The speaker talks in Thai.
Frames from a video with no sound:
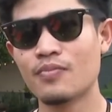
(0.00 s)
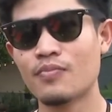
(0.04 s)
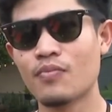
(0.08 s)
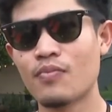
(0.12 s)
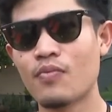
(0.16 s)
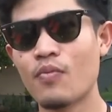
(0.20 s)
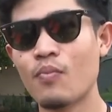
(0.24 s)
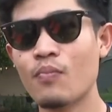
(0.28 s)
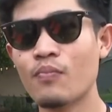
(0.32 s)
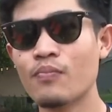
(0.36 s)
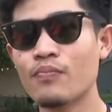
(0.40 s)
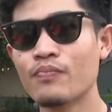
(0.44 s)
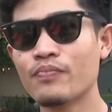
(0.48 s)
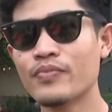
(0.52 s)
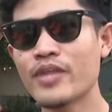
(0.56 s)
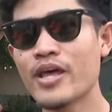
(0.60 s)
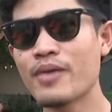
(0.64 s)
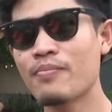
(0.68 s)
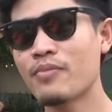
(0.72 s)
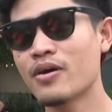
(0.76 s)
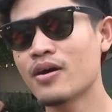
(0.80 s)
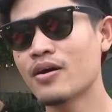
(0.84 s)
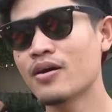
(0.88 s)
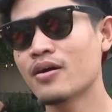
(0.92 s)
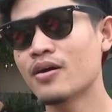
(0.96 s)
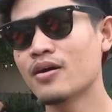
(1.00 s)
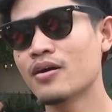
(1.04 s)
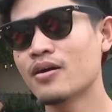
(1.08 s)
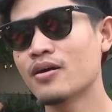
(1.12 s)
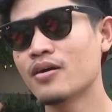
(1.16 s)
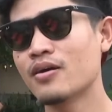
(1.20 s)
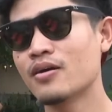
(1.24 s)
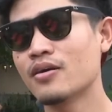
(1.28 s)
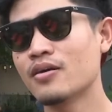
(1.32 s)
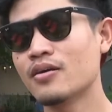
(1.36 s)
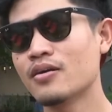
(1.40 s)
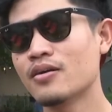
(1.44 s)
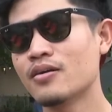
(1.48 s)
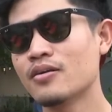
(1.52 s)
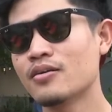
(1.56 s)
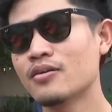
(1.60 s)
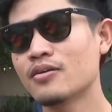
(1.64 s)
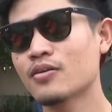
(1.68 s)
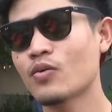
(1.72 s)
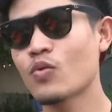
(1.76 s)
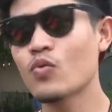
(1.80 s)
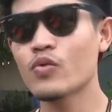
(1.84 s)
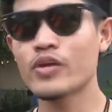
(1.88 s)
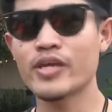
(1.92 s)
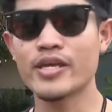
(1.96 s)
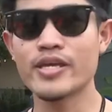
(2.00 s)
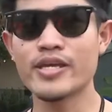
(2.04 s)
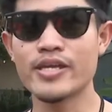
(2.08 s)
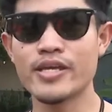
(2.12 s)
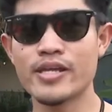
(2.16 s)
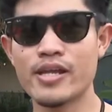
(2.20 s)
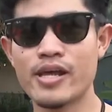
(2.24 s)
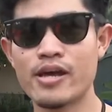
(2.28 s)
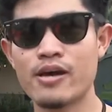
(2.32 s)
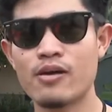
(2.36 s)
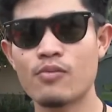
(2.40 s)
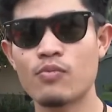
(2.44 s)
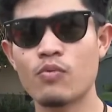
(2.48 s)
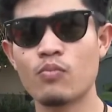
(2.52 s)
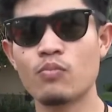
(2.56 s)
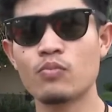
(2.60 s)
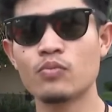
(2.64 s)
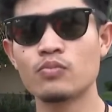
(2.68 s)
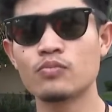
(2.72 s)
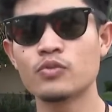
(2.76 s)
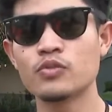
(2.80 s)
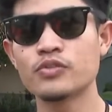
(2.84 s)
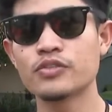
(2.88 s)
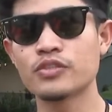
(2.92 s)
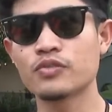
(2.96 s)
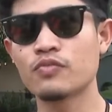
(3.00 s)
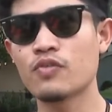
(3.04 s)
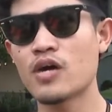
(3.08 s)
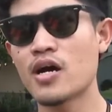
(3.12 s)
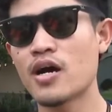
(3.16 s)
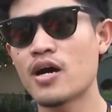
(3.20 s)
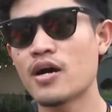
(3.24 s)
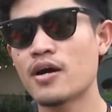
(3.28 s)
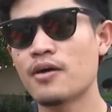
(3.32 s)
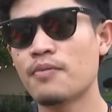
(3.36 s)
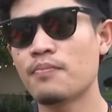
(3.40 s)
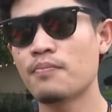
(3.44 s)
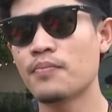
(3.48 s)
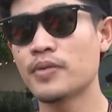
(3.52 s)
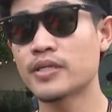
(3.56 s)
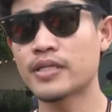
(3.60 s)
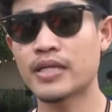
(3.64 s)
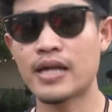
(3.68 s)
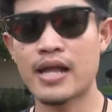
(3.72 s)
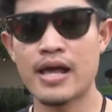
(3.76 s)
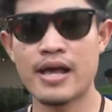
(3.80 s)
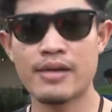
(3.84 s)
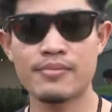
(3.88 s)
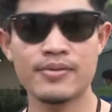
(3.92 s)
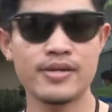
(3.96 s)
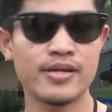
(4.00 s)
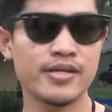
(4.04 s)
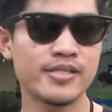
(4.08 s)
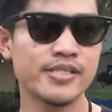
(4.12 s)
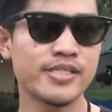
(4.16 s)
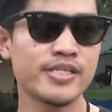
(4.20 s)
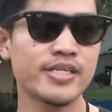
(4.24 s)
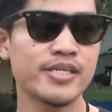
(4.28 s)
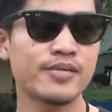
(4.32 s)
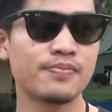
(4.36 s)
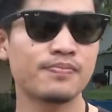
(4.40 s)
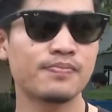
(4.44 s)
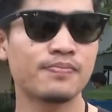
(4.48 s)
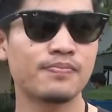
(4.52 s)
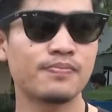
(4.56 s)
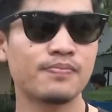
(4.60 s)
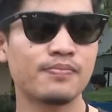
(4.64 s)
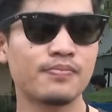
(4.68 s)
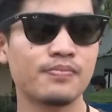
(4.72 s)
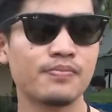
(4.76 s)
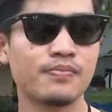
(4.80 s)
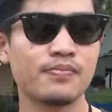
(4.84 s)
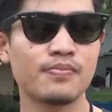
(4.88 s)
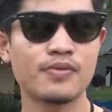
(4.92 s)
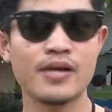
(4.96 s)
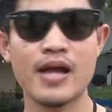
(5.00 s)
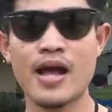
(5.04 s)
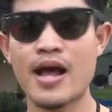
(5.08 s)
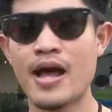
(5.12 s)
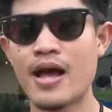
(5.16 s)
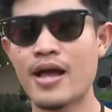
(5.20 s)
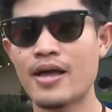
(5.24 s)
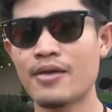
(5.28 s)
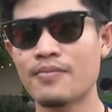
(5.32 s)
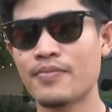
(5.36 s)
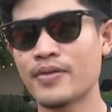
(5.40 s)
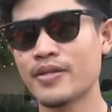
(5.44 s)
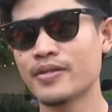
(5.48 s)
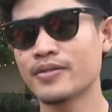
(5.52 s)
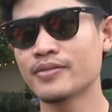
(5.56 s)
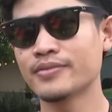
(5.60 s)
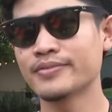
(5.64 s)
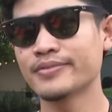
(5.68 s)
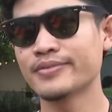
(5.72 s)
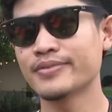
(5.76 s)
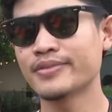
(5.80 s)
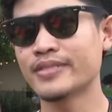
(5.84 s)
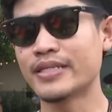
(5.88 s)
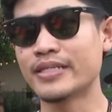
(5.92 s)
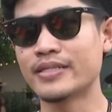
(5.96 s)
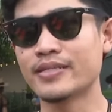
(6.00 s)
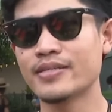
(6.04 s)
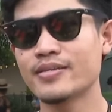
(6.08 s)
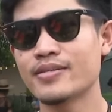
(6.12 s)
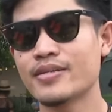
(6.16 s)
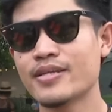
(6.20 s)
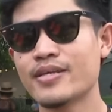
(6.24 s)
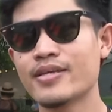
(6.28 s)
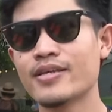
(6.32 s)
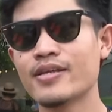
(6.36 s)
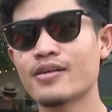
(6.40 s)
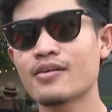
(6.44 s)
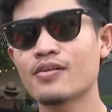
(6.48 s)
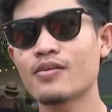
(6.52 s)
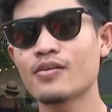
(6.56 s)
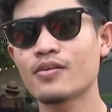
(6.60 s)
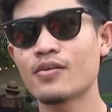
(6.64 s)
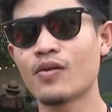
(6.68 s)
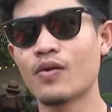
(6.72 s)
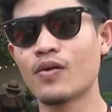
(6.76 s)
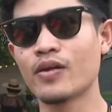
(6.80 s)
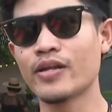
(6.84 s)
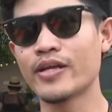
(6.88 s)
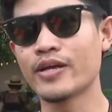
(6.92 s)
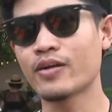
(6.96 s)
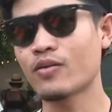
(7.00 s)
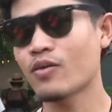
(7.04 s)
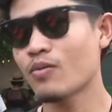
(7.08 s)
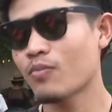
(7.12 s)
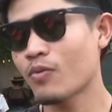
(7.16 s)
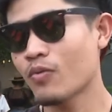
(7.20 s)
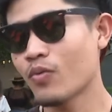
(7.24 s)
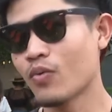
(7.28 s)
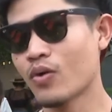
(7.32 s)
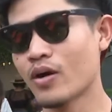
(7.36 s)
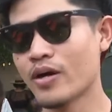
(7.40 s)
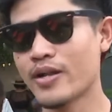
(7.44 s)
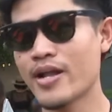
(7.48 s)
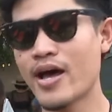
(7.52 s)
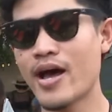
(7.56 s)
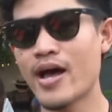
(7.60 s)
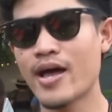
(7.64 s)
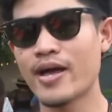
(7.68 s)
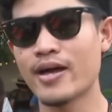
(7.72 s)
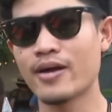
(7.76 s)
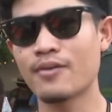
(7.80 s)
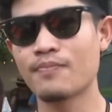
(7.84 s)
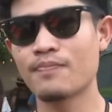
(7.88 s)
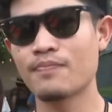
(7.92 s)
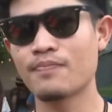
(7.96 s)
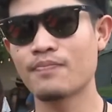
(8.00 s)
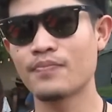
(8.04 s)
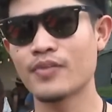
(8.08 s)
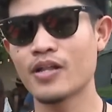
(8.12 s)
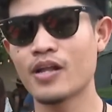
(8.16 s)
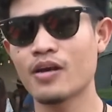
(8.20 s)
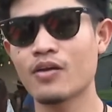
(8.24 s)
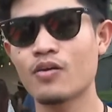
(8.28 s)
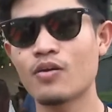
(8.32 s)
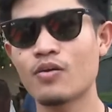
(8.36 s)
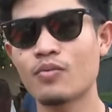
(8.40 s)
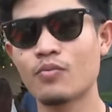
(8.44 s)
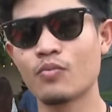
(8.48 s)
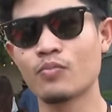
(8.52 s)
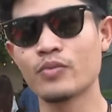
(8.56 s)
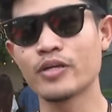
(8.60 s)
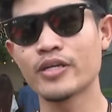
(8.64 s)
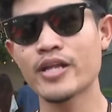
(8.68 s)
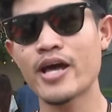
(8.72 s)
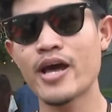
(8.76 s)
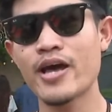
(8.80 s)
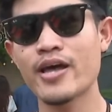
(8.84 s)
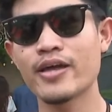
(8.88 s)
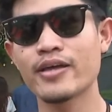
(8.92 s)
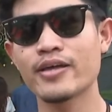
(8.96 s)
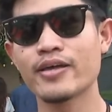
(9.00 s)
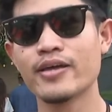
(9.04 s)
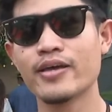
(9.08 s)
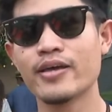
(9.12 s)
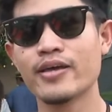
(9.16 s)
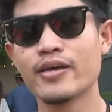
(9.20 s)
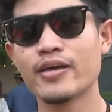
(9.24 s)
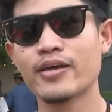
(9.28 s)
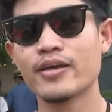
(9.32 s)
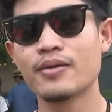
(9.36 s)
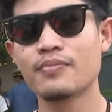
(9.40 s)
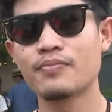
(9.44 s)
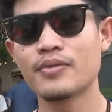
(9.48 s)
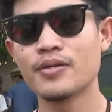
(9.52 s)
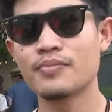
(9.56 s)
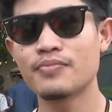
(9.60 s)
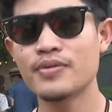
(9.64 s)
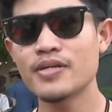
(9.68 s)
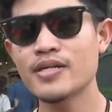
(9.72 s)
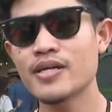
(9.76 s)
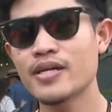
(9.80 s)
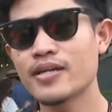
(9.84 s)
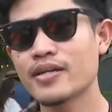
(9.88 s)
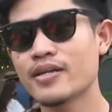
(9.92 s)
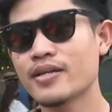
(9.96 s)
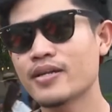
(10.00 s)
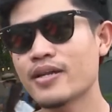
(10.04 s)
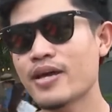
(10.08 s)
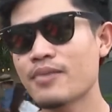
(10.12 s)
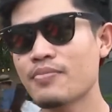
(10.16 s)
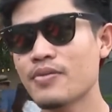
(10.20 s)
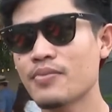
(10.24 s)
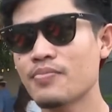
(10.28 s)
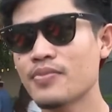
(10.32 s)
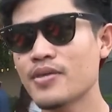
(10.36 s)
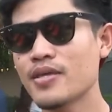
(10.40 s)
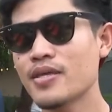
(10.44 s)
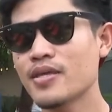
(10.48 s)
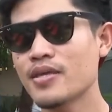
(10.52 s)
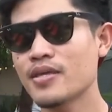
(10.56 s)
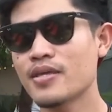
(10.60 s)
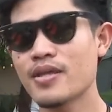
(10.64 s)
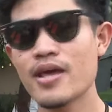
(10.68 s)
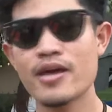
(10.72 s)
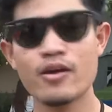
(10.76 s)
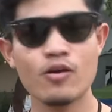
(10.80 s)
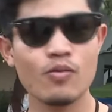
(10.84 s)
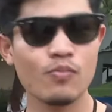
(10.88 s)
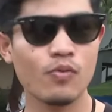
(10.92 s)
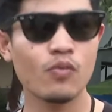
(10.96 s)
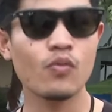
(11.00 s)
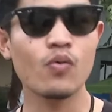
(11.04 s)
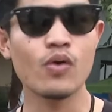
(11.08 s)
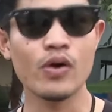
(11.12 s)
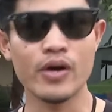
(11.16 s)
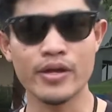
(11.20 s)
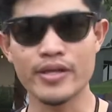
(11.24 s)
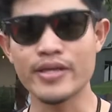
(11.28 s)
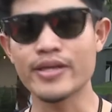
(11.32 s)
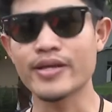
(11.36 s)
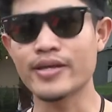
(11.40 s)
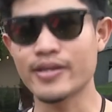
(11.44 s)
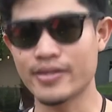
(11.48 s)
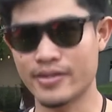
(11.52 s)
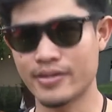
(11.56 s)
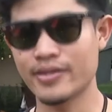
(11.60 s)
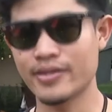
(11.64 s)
ผมได้มาคุกคีแล้วผมรู้สึกว่ามันกลายเป็นอาชีพกลายเป็นสิ่งที่ดี แล้วก็หล่อเลี้ยงครอบครัวได้ครับแล้วก็ผมยังได้เพื่อนๆได้พี่ๆ ได้ครอบครัวอีก